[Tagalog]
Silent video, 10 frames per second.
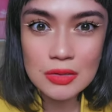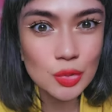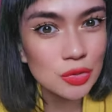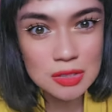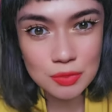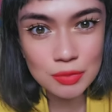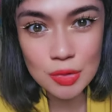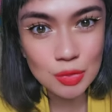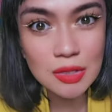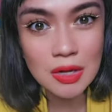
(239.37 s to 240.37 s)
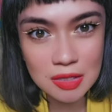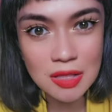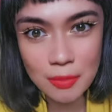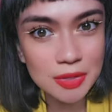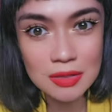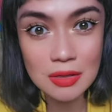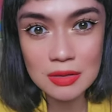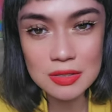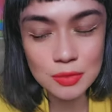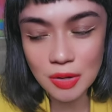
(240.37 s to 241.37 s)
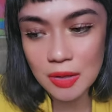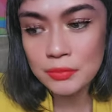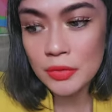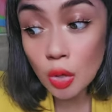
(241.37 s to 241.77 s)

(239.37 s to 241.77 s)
new dis new talaga dapat and not display.